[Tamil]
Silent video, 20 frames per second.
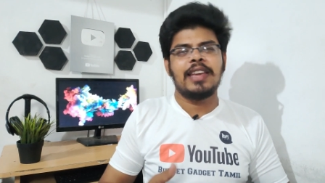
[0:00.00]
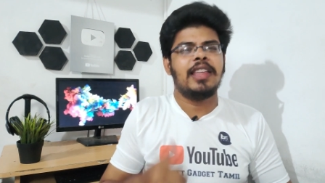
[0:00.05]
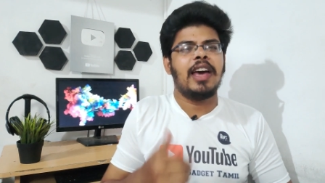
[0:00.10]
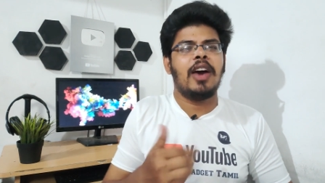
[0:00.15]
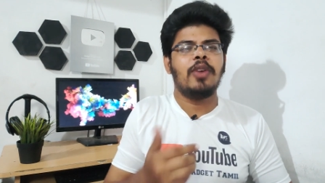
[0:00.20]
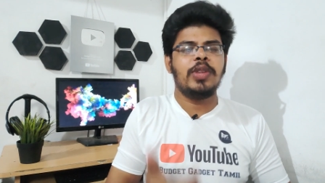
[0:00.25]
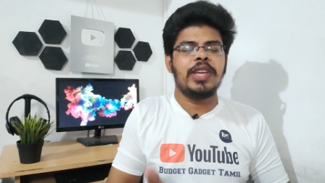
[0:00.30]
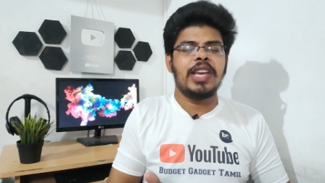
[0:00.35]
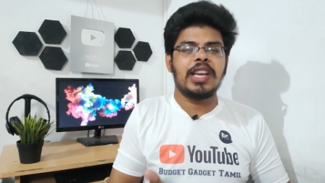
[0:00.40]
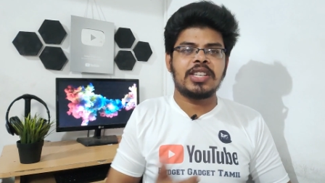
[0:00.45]

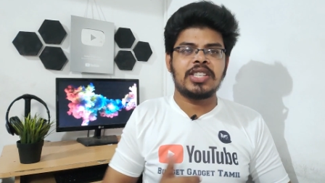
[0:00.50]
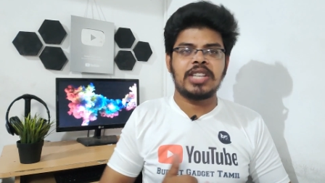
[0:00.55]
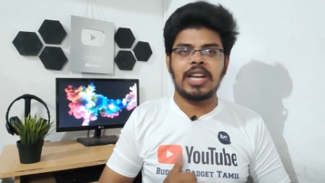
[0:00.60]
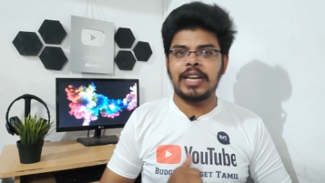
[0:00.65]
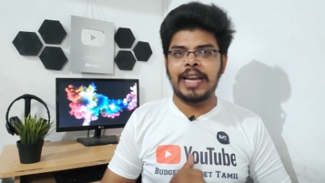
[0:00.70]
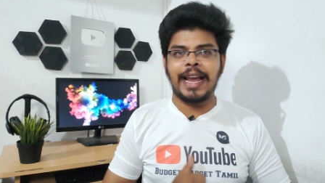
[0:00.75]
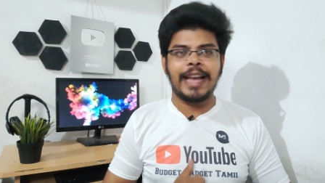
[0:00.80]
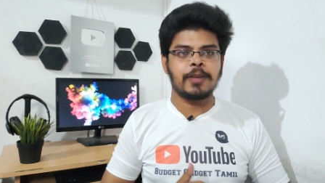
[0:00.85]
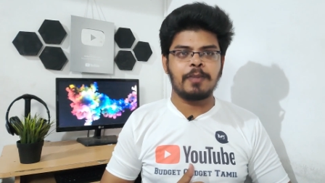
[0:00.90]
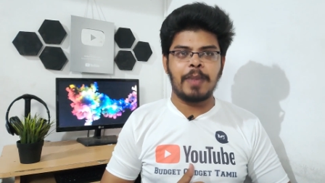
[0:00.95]
ஏதாவது
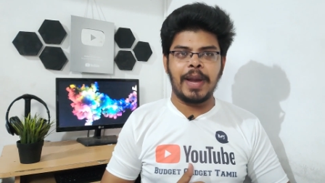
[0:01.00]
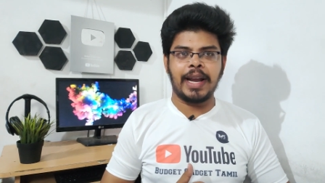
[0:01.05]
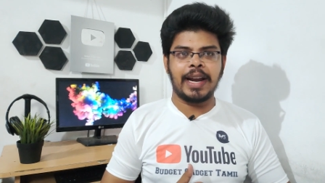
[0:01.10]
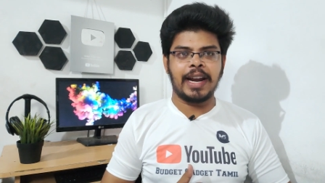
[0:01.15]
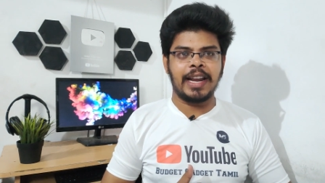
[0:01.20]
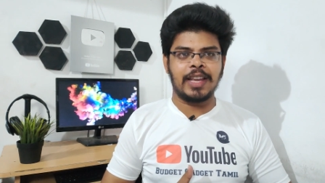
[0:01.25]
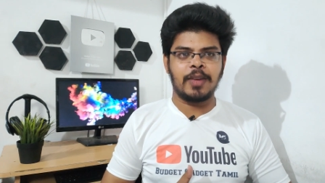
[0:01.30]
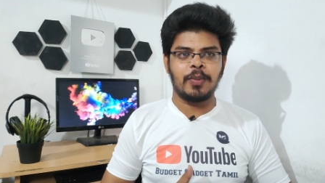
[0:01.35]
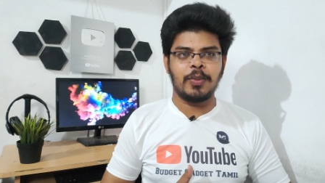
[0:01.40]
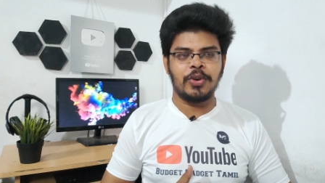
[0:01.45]
எக்ஸ்ட்ரா
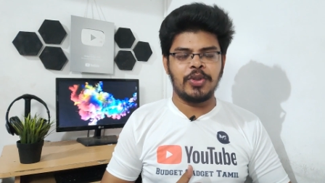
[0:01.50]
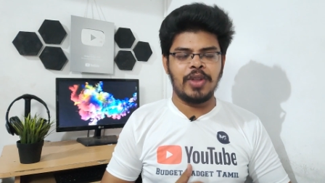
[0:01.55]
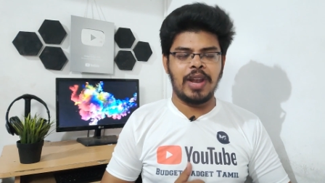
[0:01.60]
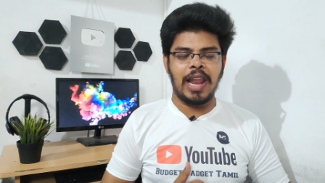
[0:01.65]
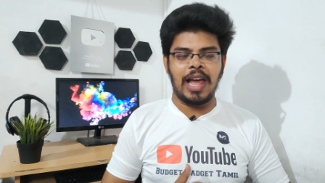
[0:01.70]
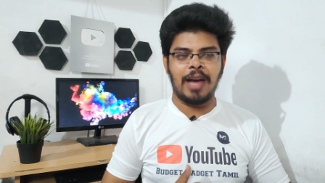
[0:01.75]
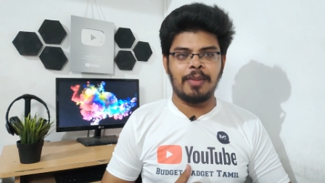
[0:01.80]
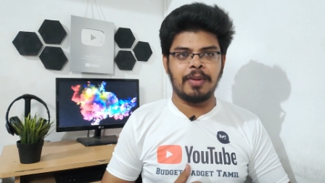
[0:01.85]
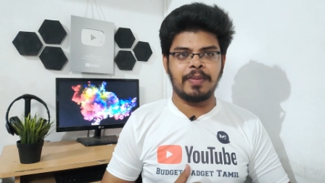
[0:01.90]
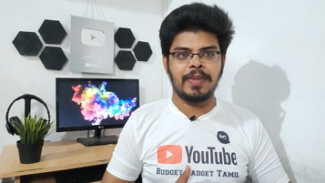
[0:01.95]
கேஷ்பேக் கிடைக்கும் போது
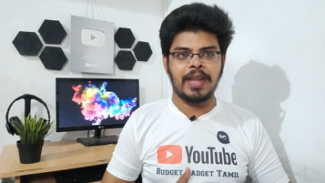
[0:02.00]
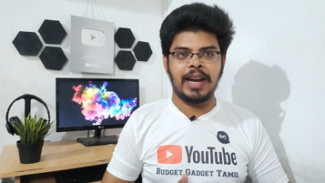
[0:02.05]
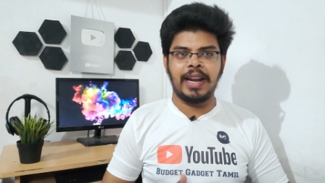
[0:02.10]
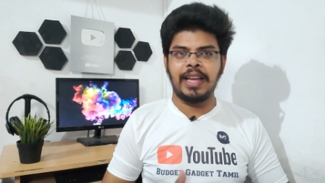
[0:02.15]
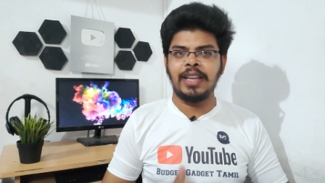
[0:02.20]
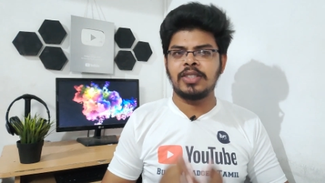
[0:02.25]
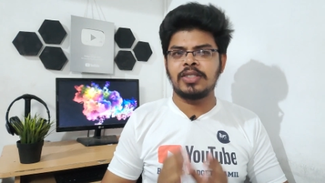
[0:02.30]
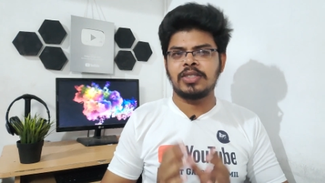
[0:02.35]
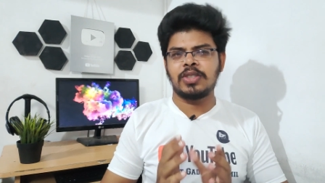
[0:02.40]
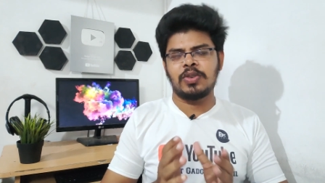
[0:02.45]
லாபம்
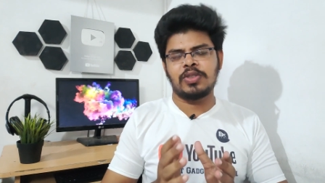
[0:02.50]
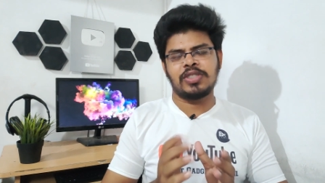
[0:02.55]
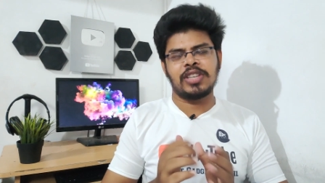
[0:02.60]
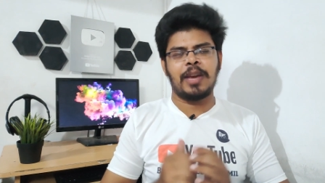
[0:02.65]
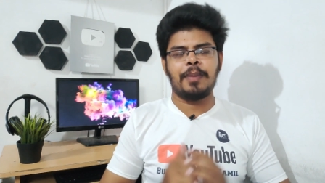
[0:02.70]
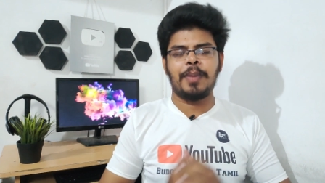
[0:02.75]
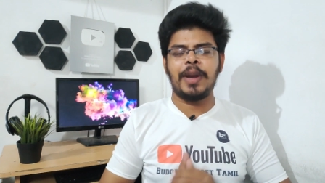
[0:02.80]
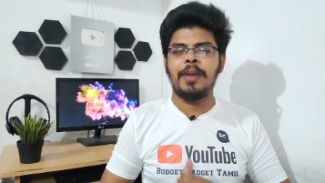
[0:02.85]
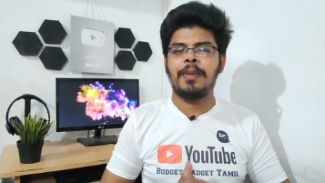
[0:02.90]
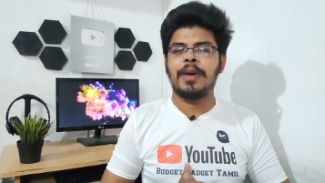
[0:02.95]
தானே ஸோ
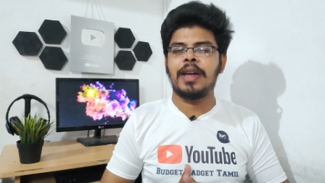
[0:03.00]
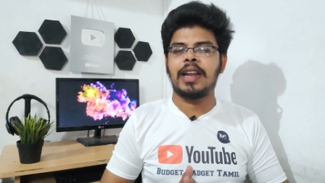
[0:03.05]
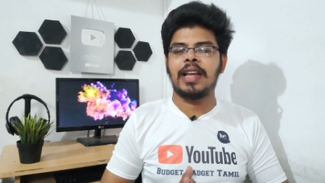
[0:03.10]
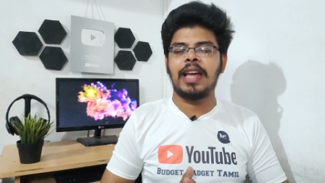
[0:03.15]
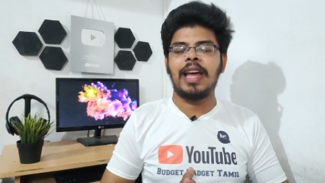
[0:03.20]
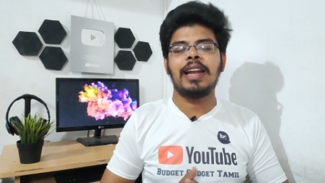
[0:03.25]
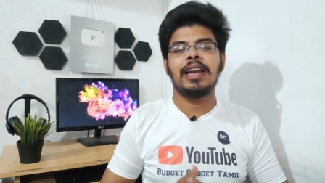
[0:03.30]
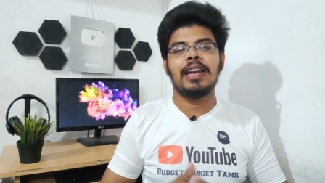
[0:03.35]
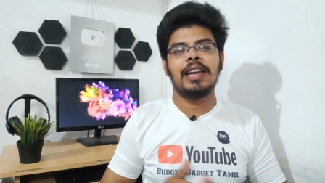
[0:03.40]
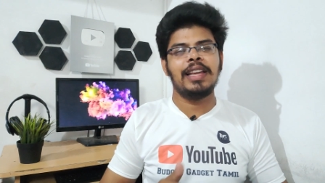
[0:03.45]
செக் பண்ணி
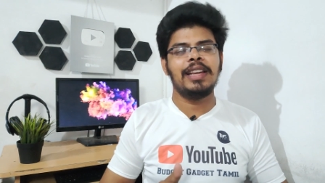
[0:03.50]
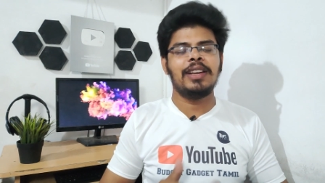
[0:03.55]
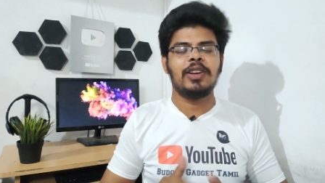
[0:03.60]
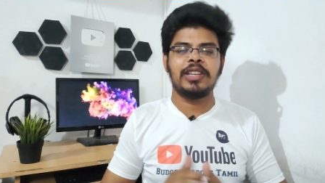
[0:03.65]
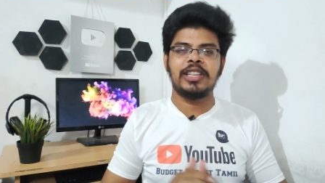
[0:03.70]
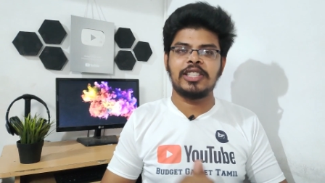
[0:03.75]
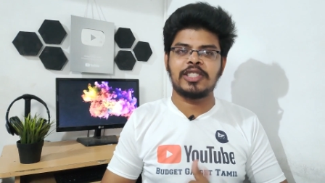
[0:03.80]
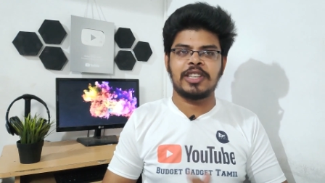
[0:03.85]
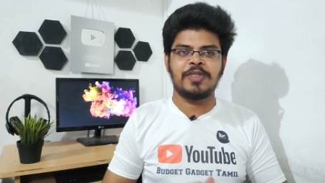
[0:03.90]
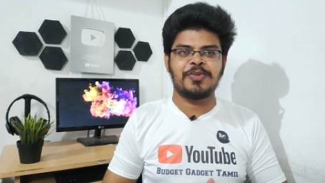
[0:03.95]
பாருங்கள்
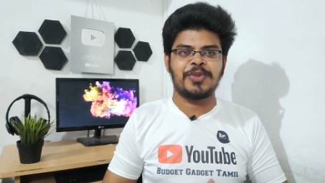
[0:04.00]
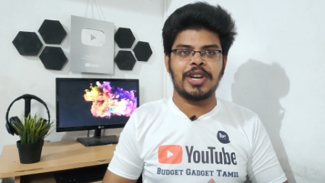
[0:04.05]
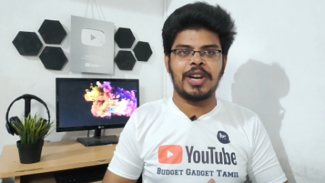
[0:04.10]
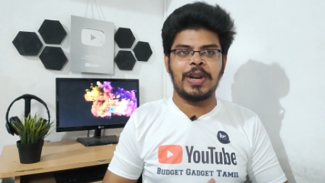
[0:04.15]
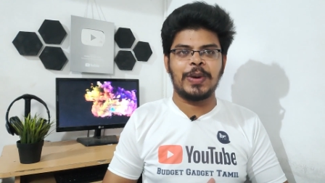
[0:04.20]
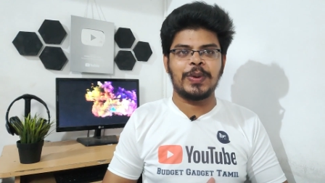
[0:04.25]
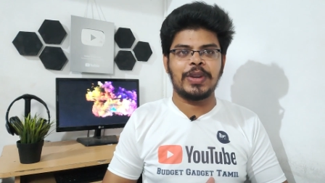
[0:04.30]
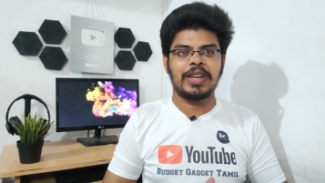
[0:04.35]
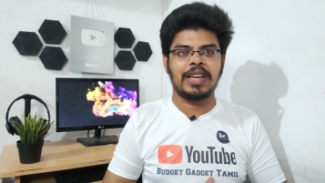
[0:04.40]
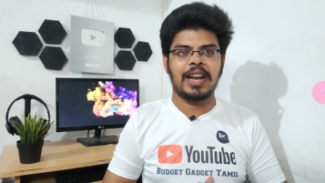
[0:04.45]
லிங்க்
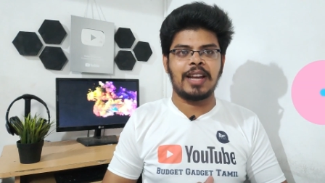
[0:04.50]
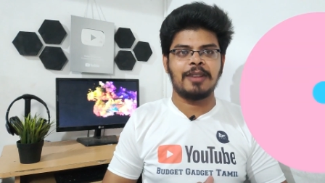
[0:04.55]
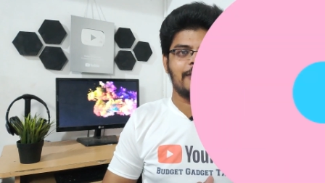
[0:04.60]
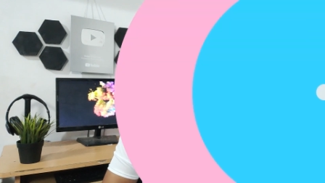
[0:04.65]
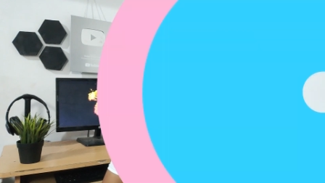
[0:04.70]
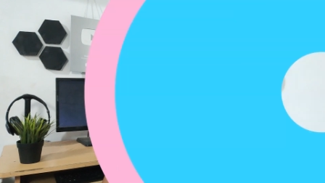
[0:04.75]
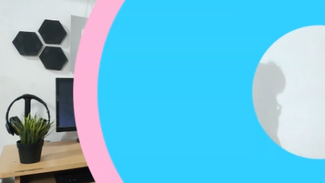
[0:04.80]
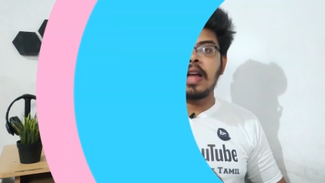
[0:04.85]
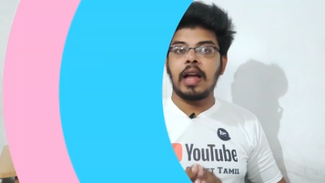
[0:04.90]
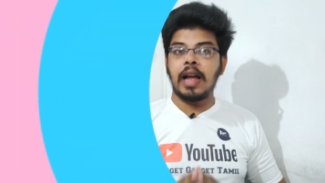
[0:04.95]
டிஸ்கிரிப்ஷனில் கொடுக்குறேன்